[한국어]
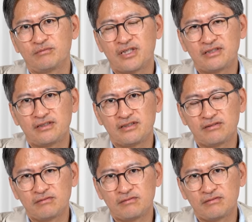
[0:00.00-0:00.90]

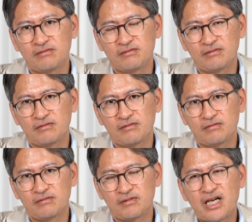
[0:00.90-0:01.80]
마치
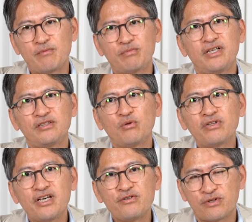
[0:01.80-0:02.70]
타임 플레이스
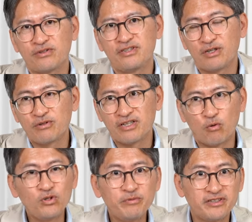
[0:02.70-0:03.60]
오케이션이라고 얘기
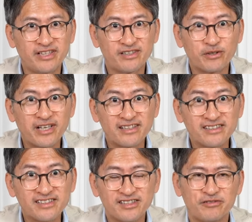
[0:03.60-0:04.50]
옷 입을 때 그렇게
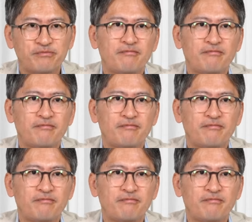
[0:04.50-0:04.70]
하듯이